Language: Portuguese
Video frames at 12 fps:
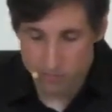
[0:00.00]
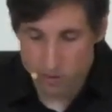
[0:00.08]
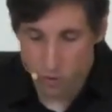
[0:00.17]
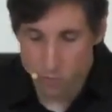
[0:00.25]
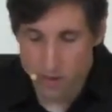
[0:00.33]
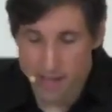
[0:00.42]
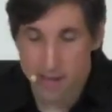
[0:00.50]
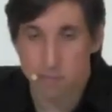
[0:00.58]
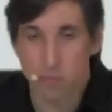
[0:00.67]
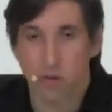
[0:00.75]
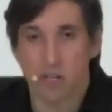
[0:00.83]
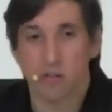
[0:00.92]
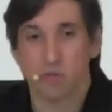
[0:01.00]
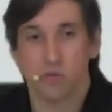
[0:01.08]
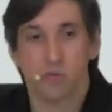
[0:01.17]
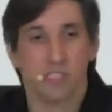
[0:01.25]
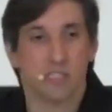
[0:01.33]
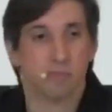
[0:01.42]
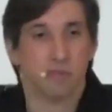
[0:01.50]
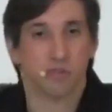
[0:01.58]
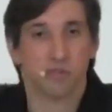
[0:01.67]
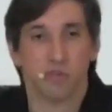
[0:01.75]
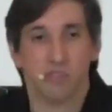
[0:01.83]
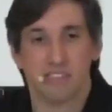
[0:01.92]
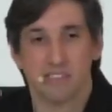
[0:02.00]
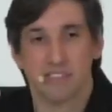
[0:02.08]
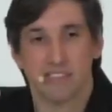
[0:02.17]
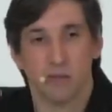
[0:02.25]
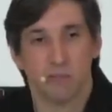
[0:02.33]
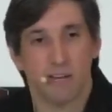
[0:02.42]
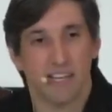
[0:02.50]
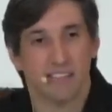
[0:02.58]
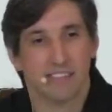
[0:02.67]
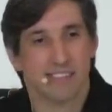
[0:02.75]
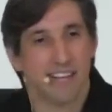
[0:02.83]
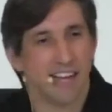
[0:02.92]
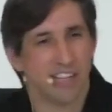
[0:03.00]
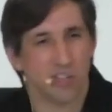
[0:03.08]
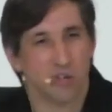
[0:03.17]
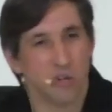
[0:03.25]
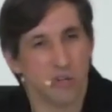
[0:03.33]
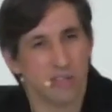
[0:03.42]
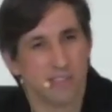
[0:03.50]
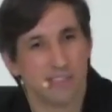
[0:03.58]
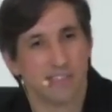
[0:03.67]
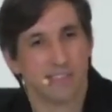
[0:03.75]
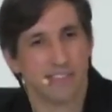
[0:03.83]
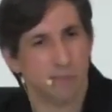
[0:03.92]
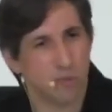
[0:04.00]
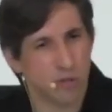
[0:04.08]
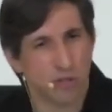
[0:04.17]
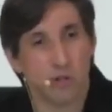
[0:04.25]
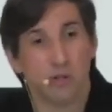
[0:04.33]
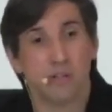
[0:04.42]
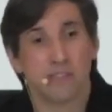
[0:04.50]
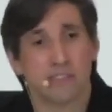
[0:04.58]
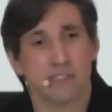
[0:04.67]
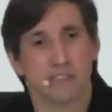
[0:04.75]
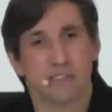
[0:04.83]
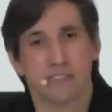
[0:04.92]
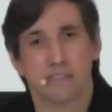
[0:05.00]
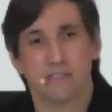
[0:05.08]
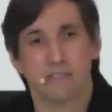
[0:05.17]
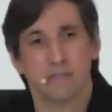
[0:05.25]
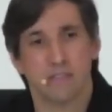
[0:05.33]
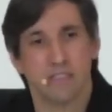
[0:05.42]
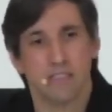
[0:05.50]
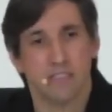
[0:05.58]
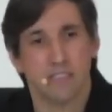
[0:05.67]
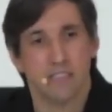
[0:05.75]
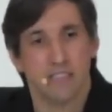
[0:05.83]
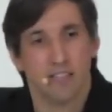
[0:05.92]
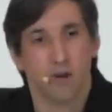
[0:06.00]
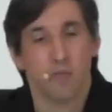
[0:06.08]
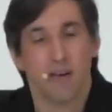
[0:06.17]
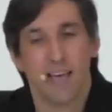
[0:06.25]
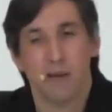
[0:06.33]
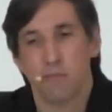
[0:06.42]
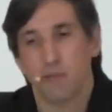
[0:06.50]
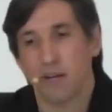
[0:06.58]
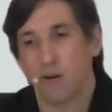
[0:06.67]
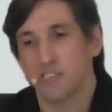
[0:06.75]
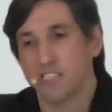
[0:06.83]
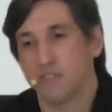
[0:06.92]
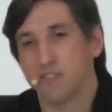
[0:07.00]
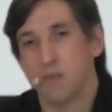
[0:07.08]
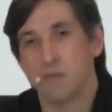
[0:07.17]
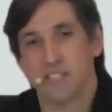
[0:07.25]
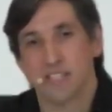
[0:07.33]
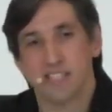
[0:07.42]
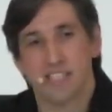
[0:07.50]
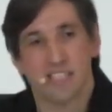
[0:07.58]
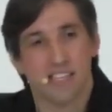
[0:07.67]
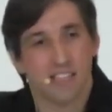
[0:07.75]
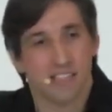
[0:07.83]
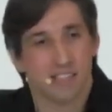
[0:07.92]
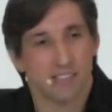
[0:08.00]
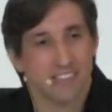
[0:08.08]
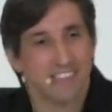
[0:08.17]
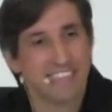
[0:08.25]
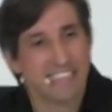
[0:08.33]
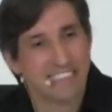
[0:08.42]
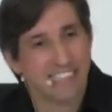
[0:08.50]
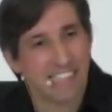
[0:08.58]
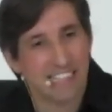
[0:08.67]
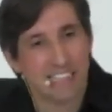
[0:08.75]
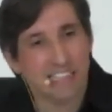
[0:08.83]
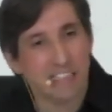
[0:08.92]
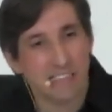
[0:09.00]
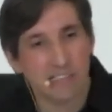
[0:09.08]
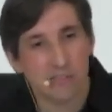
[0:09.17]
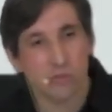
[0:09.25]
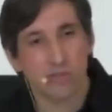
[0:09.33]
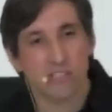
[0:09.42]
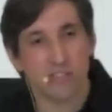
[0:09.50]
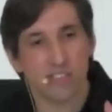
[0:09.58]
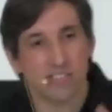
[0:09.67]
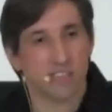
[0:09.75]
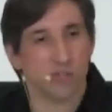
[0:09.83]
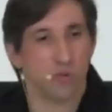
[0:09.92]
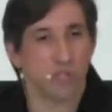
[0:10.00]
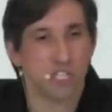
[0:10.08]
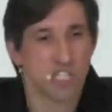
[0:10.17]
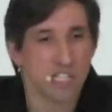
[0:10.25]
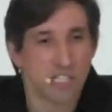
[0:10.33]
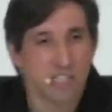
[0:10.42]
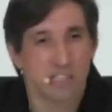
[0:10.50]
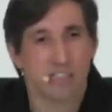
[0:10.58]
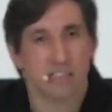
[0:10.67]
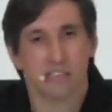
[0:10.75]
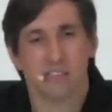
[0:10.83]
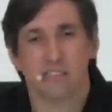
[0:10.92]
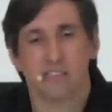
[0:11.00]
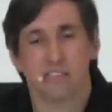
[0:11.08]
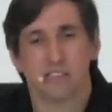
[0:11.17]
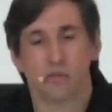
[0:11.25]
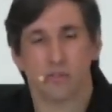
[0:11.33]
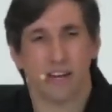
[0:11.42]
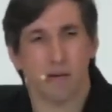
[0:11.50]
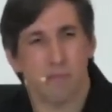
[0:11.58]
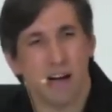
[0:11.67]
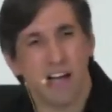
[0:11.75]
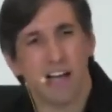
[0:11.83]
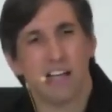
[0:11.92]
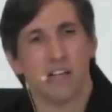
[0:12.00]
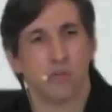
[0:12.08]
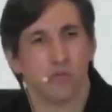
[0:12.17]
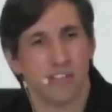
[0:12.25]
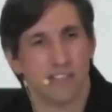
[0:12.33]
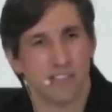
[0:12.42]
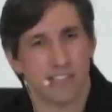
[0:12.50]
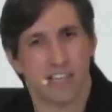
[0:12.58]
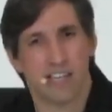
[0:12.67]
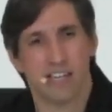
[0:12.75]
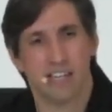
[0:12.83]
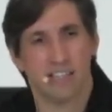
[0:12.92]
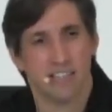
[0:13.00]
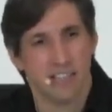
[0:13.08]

uma época onde as pessoas estão mais caridosas, amorosas, uma época onde já vamos assim desacelerando das nossas rotinas no trabalho, vai tendo aquela